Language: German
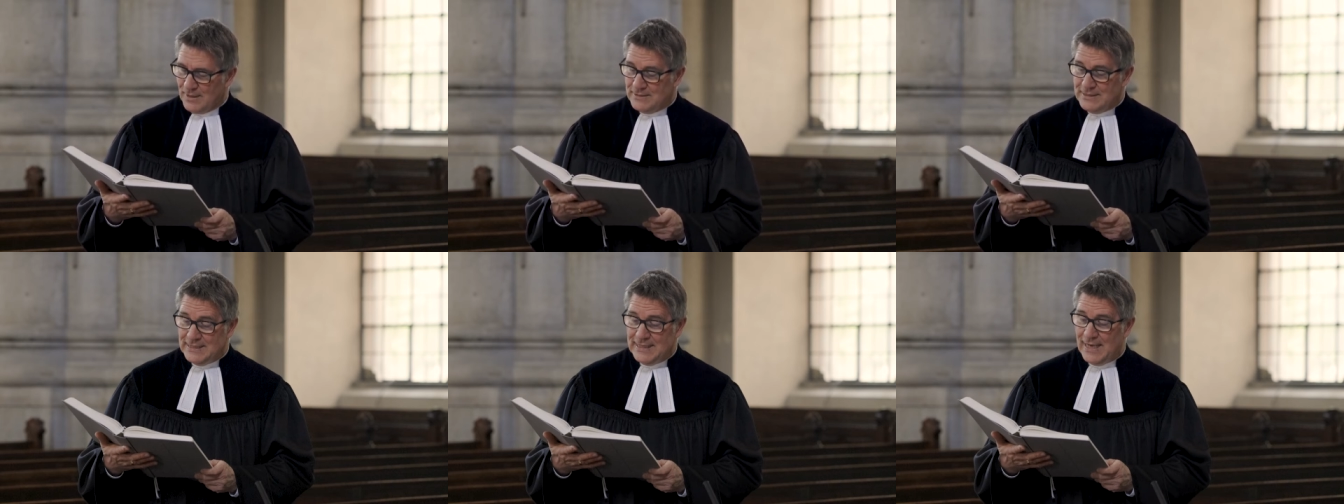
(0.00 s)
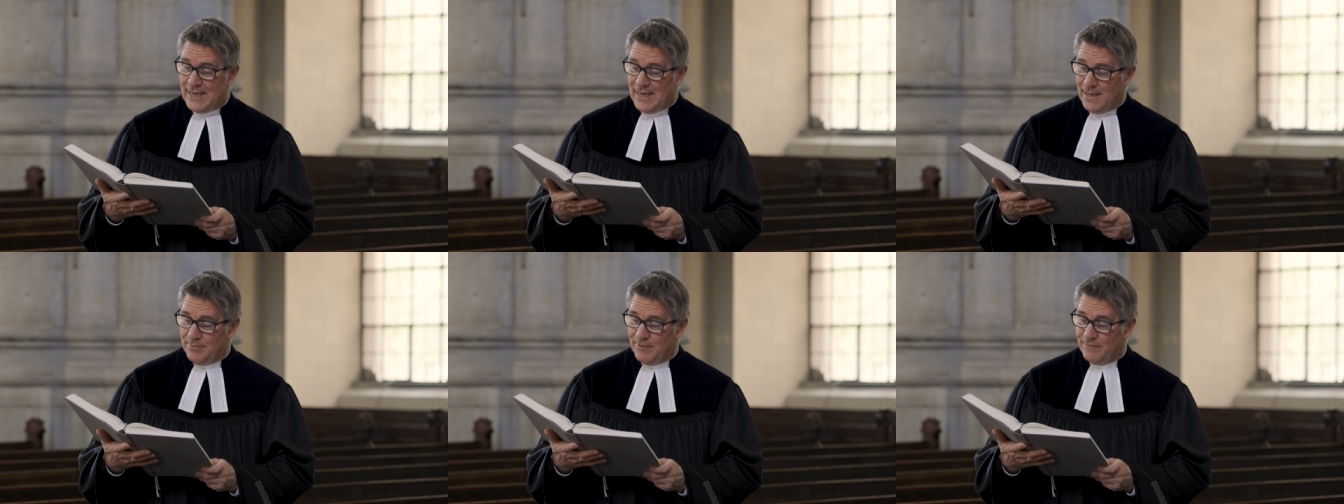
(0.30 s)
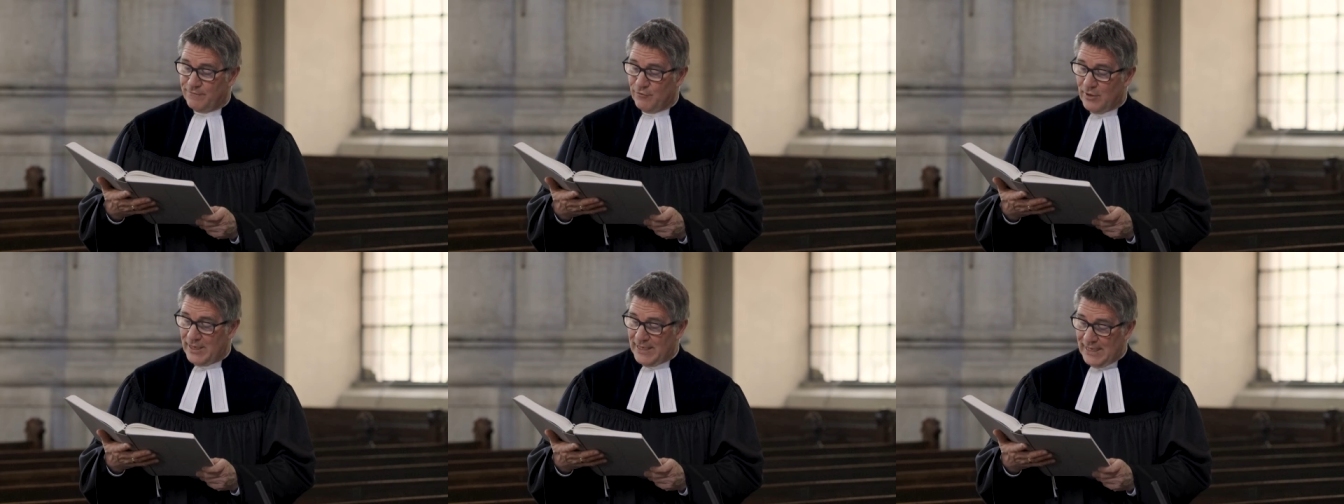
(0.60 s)
Die er aber
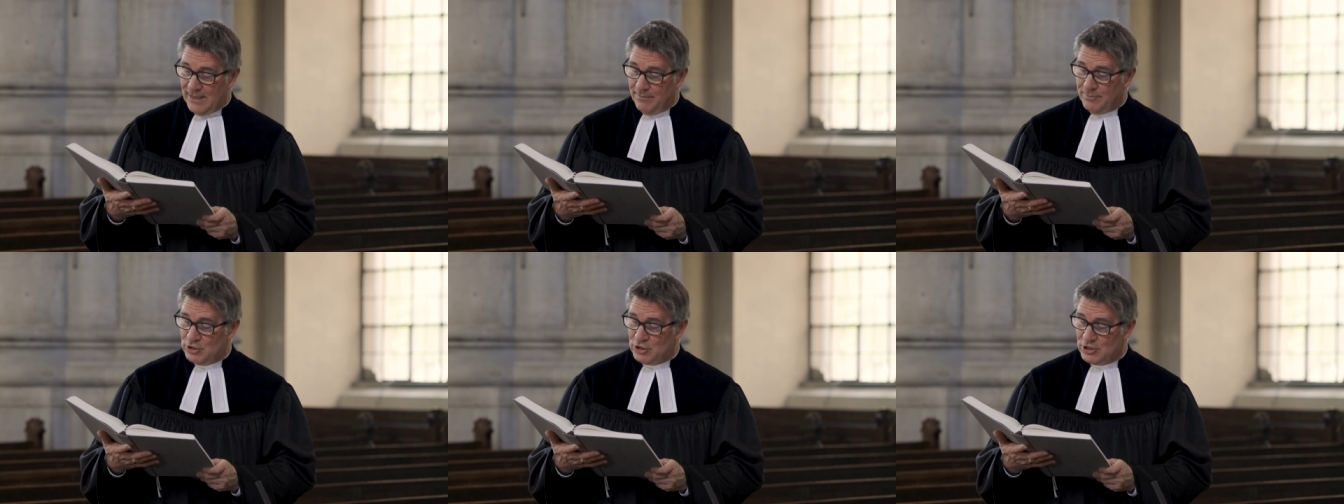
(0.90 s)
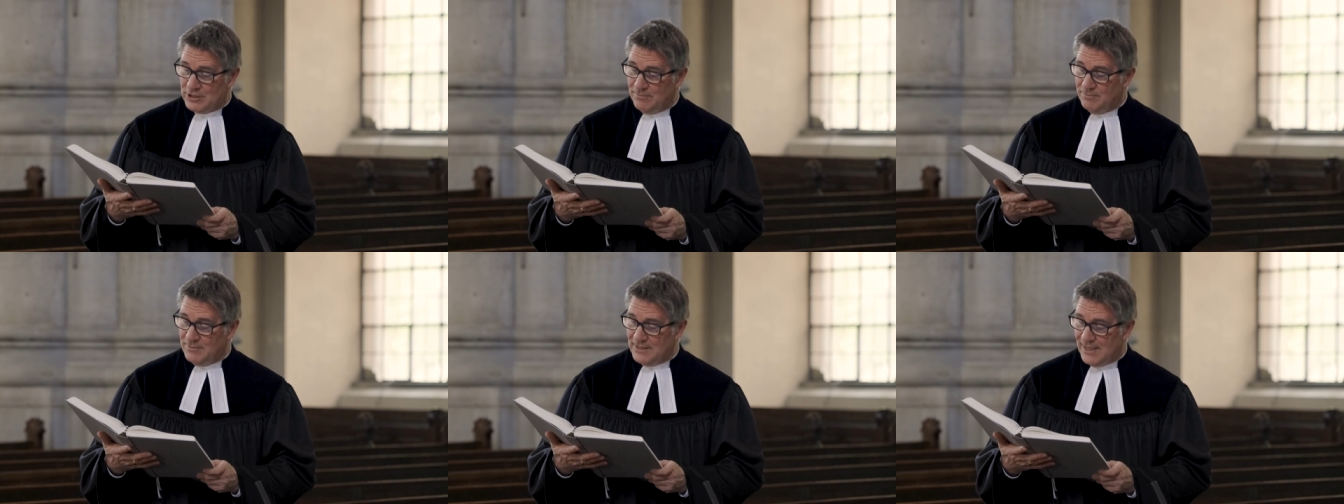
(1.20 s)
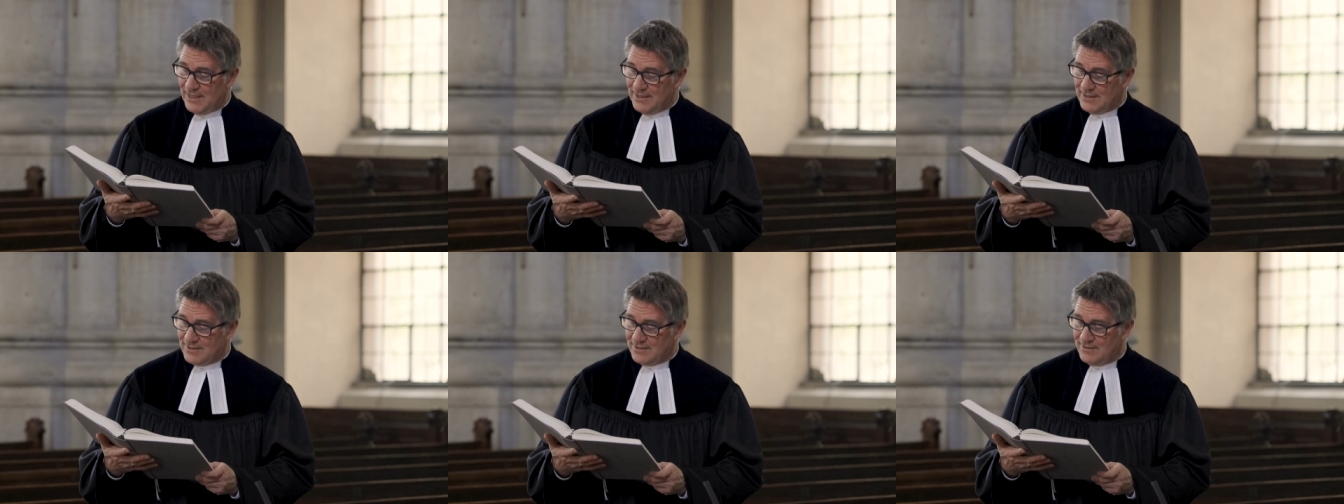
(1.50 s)
vorherbestimmt
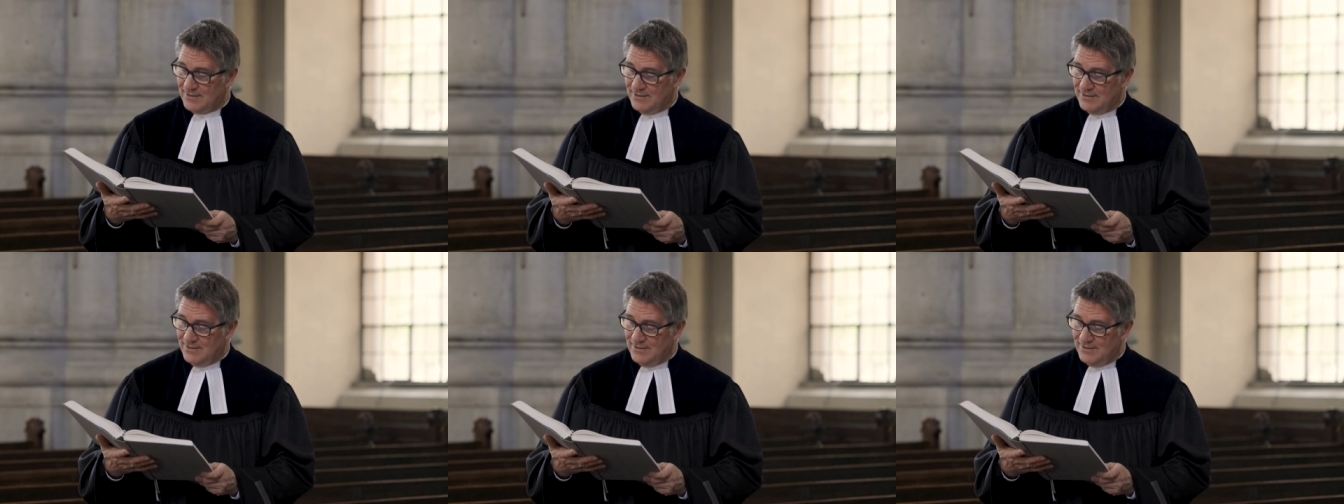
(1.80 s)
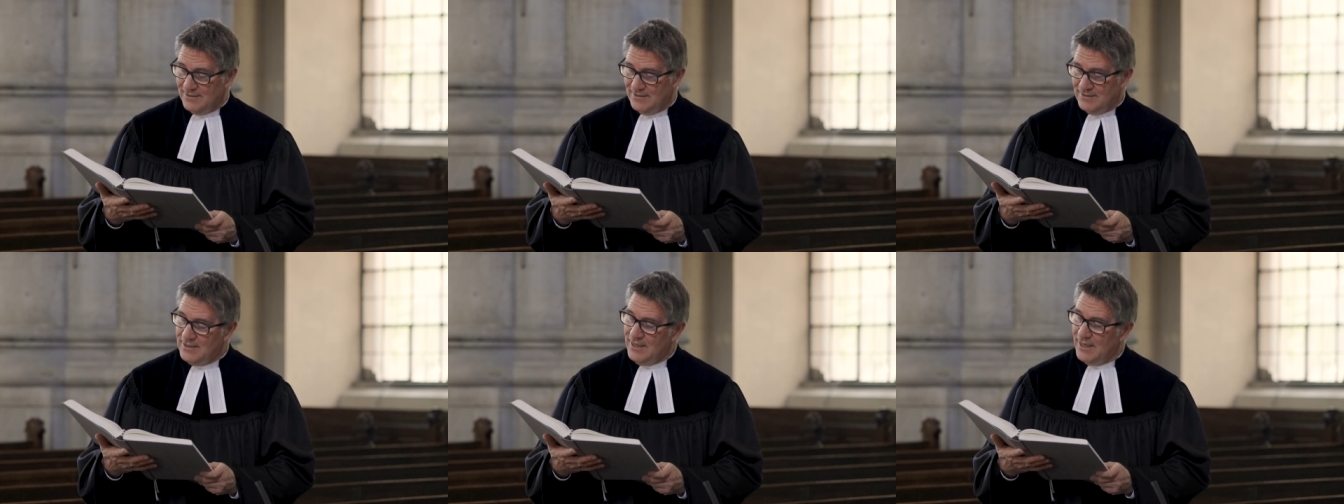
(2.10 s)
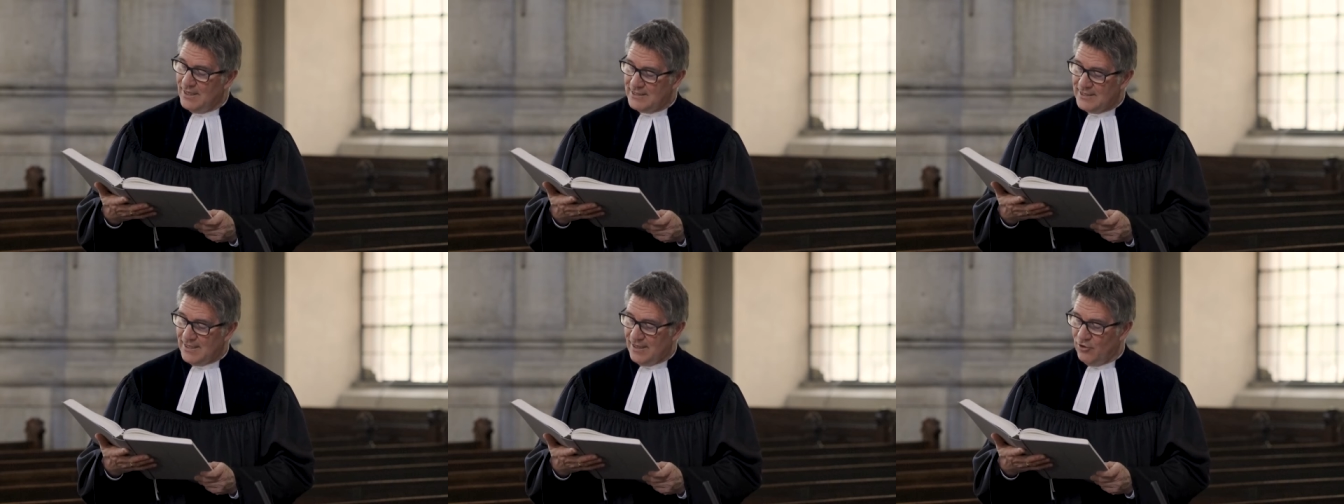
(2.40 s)
hat, die
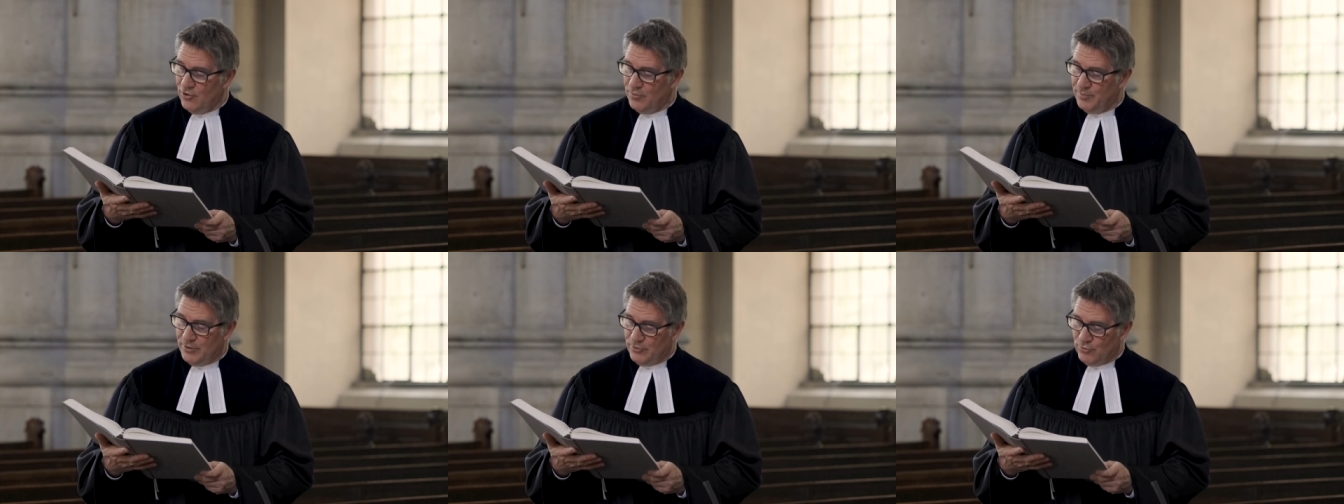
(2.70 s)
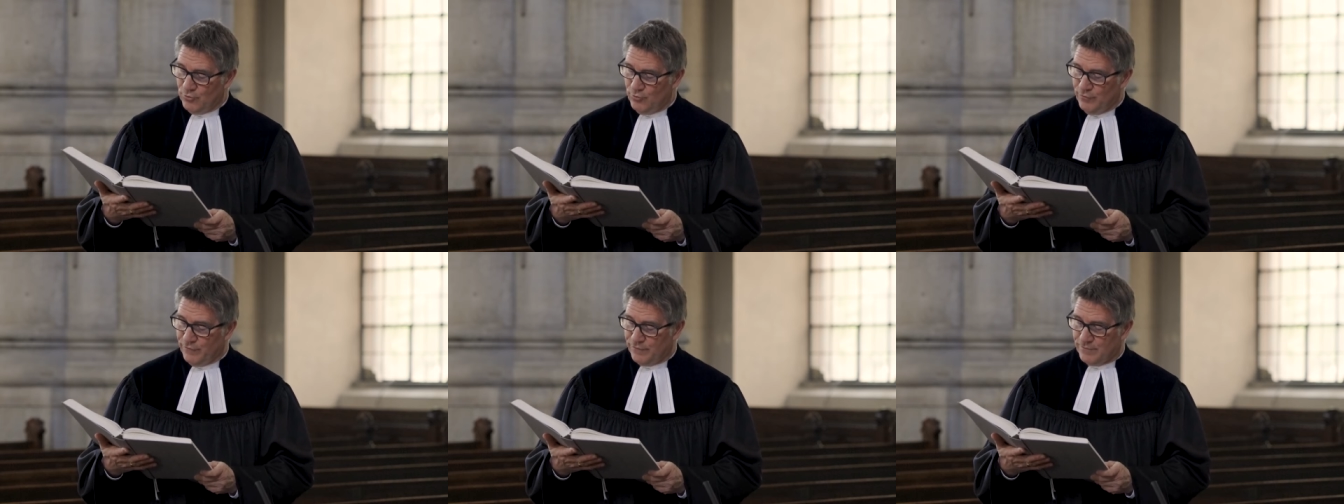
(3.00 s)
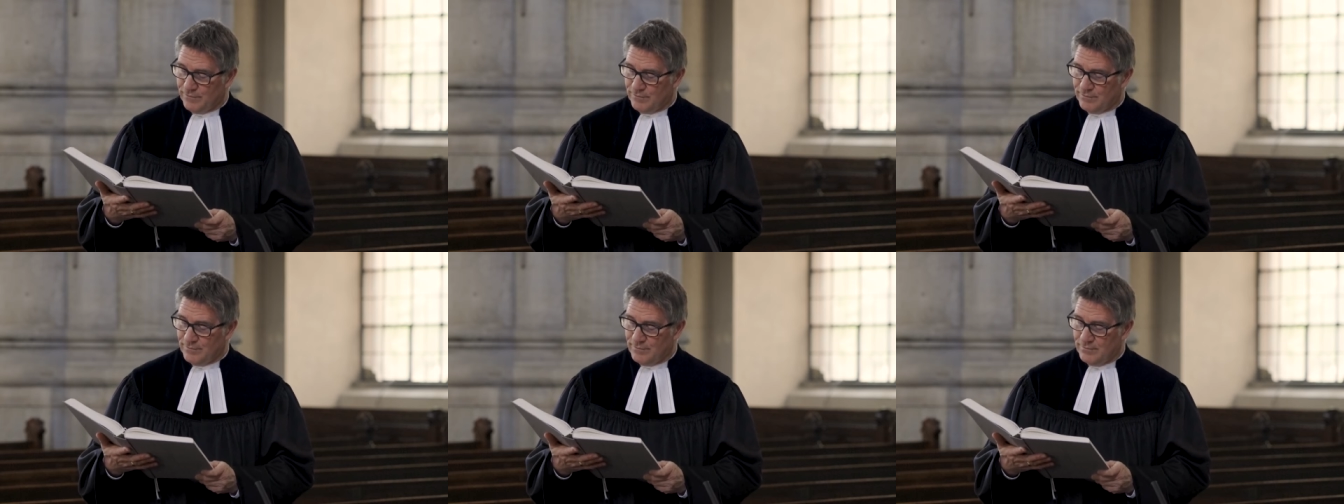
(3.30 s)
hat er auch
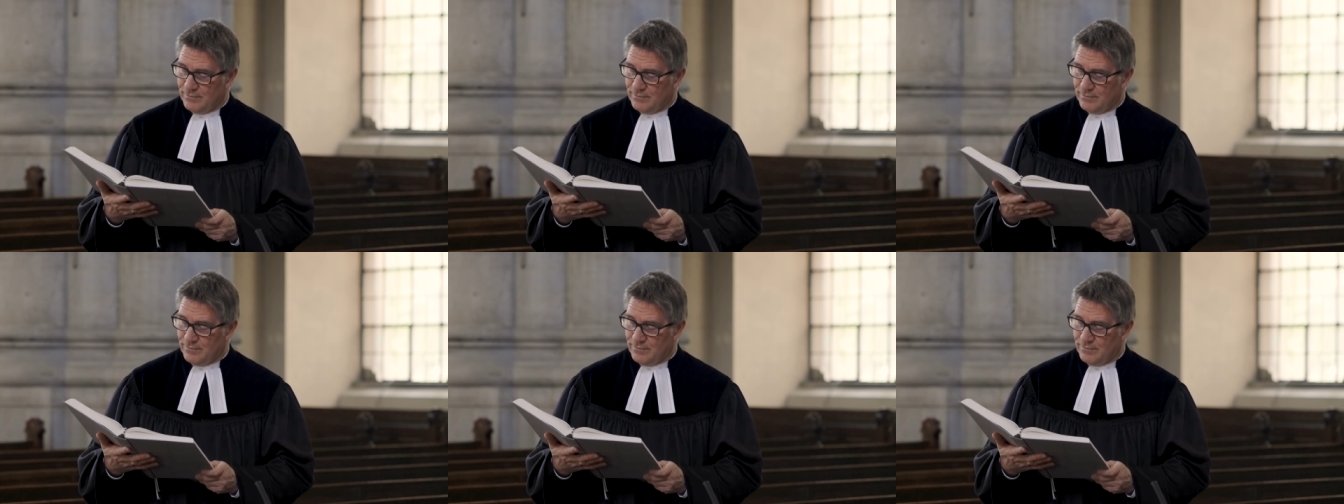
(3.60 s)
berufen.